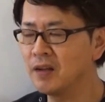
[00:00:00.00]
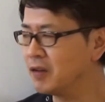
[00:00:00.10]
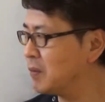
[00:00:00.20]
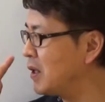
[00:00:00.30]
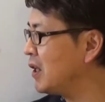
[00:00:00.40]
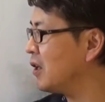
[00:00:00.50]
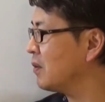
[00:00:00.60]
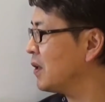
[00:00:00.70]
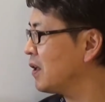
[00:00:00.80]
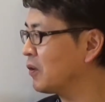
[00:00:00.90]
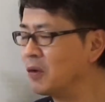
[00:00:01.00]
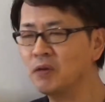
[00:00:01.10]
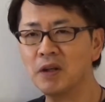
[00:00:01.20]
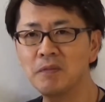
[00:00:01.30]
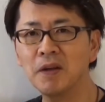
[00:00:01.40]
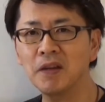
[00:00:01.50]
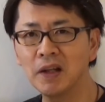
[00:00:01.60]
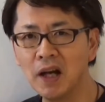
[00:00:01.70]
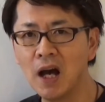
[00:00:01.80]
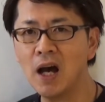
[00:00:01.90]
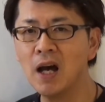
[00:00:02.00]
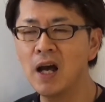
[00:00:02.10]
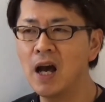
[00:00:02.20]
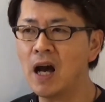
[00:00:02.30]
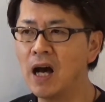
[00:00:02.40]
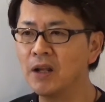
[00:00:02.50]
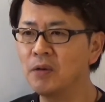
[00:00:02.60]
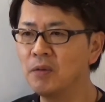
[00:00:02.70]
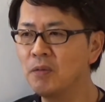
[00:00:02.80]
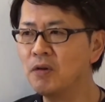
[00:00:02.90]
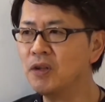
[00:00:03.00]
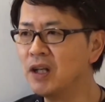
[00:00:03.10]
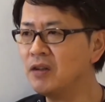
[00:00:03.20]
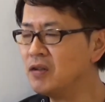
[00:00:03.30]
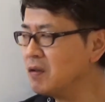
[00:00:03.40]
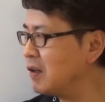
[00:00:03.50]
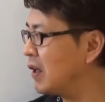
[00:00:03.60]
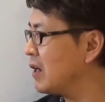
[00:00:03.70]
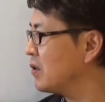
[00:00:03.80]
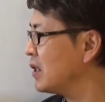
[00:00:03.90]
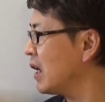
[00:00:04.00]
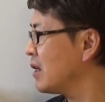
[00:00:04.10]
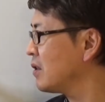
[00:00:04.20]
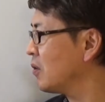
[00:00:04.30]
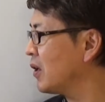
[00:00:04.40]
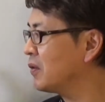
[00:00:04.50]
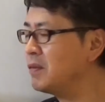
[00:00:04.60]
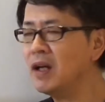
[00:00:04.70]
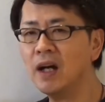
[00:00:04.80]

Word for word: 全てが全てはそうとは言いませんがあの目的としては最初に会社を休みた